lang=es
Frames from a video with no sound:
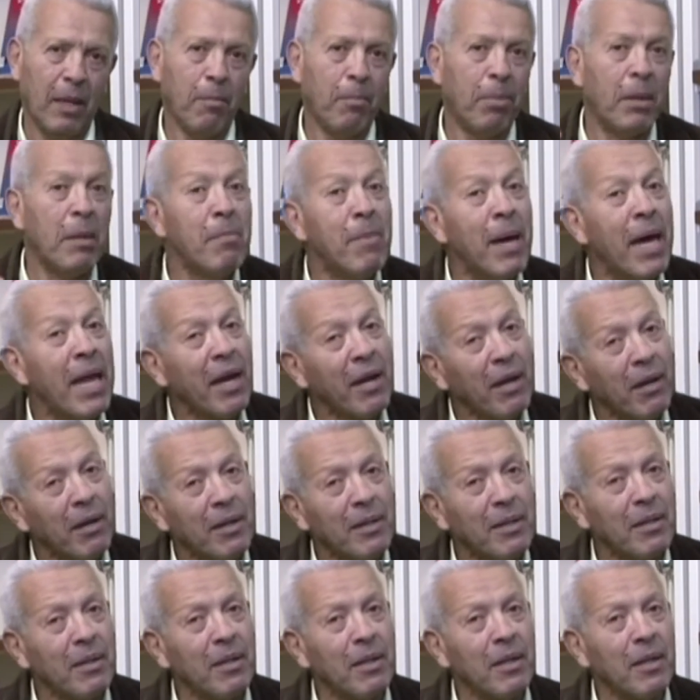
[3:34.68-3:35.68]
Primero,
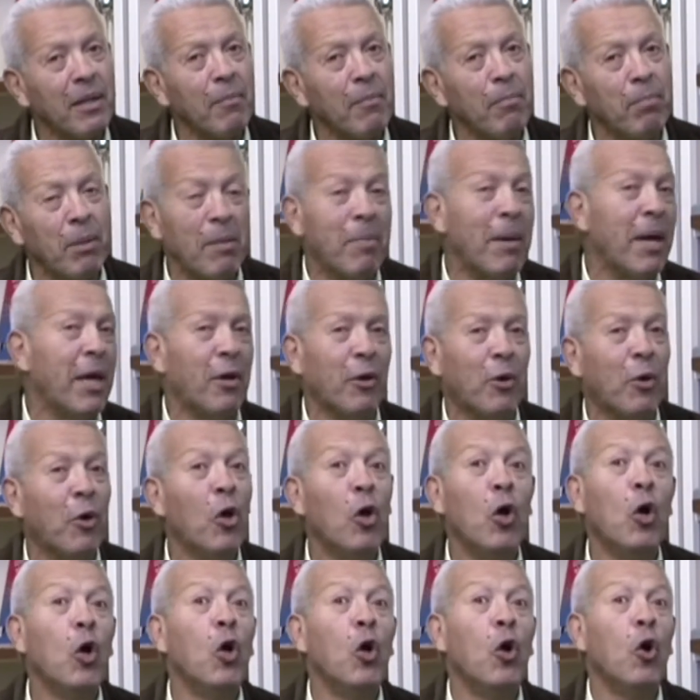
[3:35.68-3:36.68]
primero,
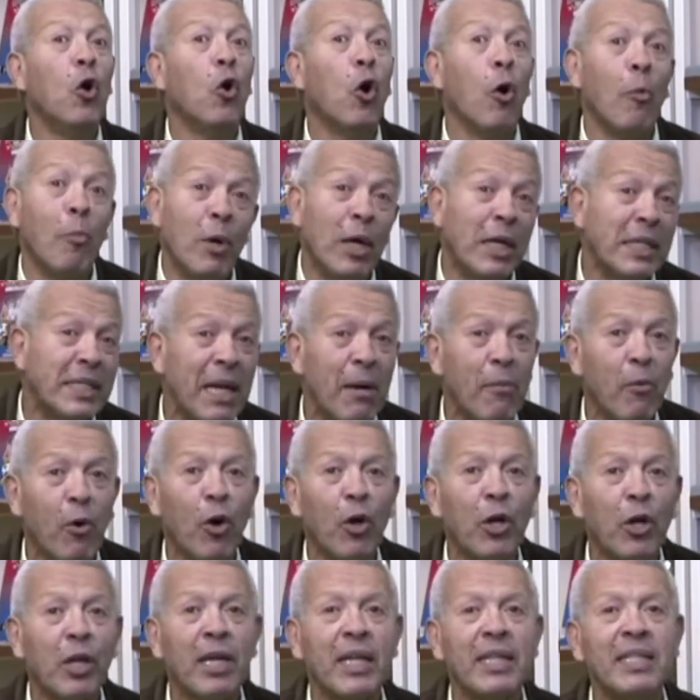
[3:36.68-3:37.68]
como decía
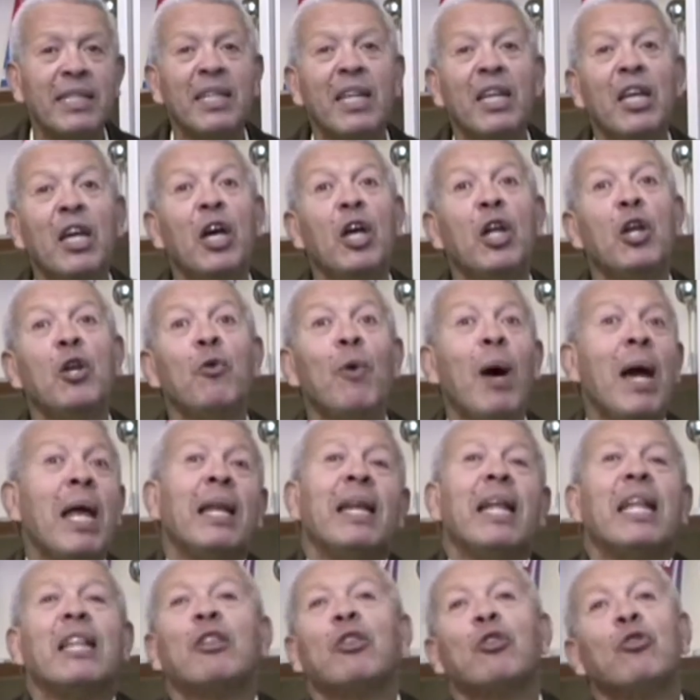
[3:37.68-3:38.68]
Borges, no hay
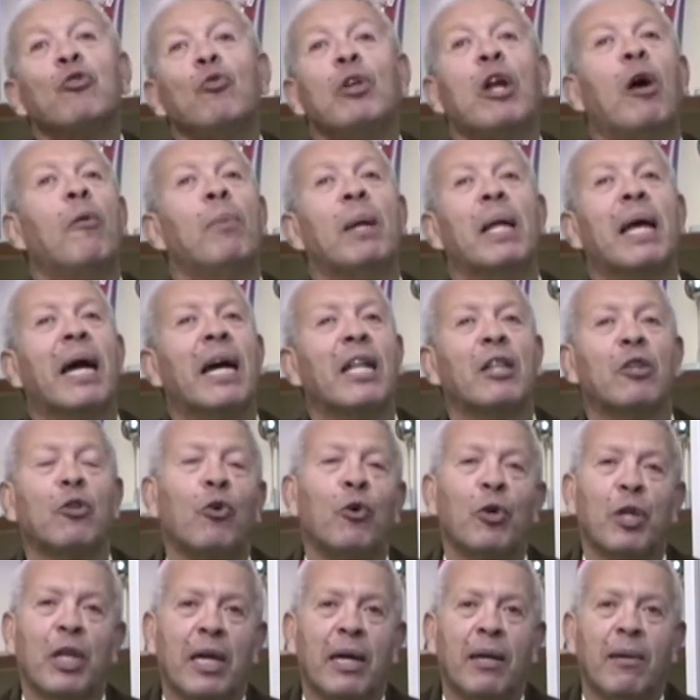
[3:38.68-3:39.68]
lectura
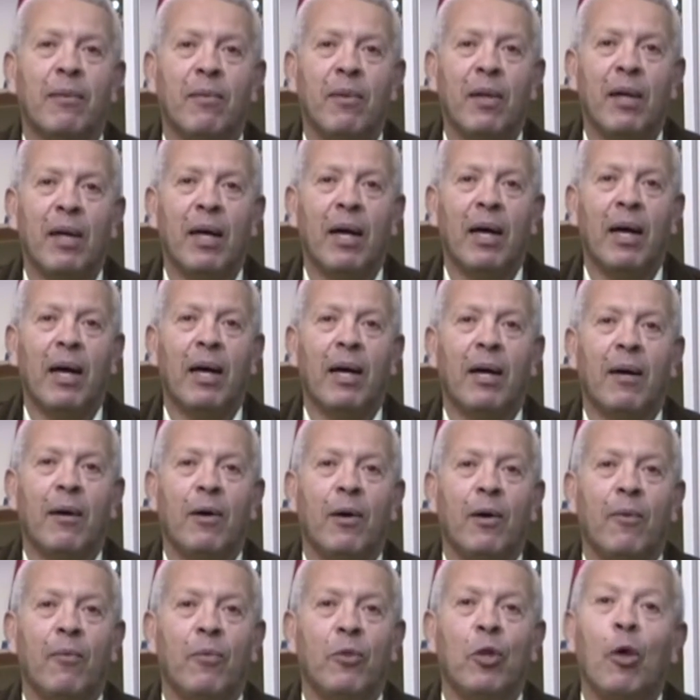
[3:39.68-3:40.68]
obligatoria.
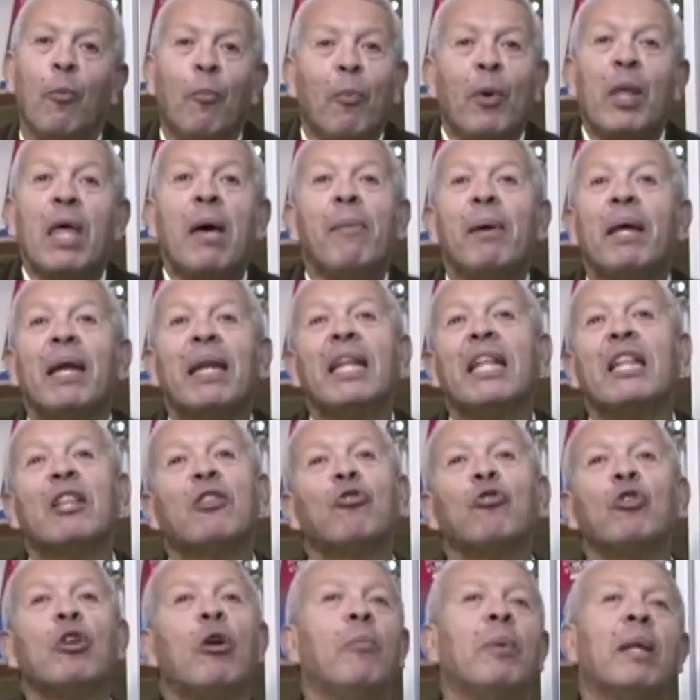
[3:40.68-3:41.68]
No puede haber
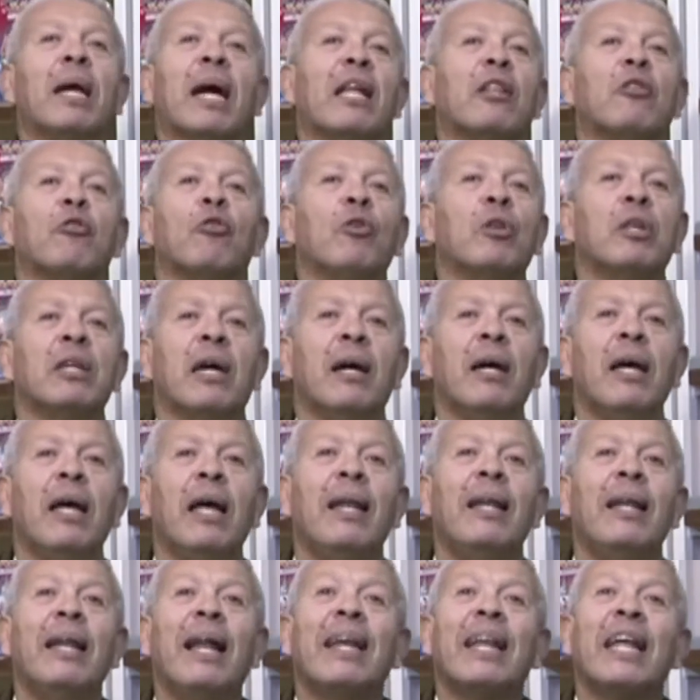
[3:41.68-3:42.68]
lectura obligatoria.
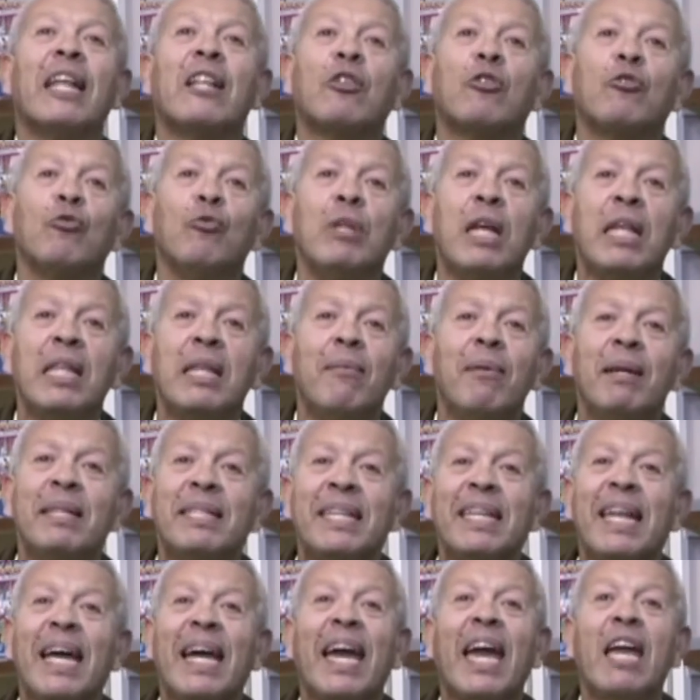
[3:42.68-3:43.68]
La lectura debe
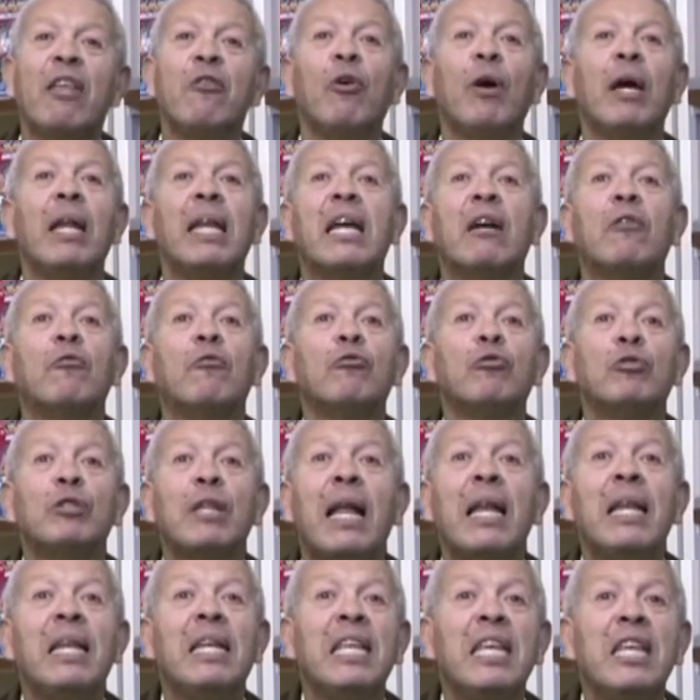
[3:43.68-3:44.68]
ser aquello que le
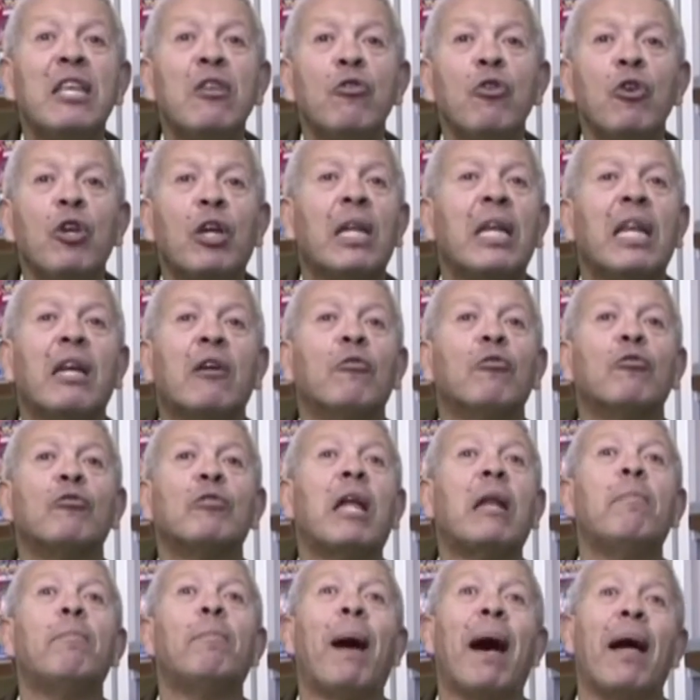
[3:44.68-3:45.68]
gusta al niño y que le
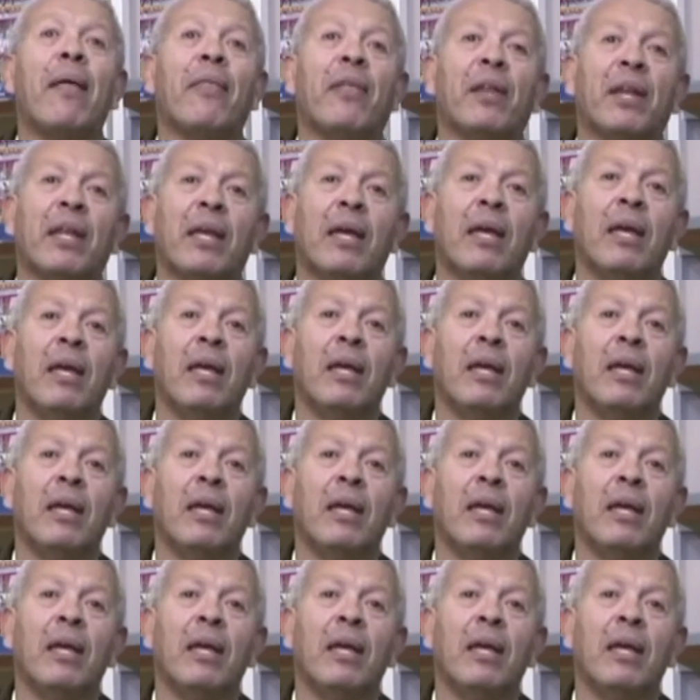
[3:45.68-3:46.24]
gusta al padre.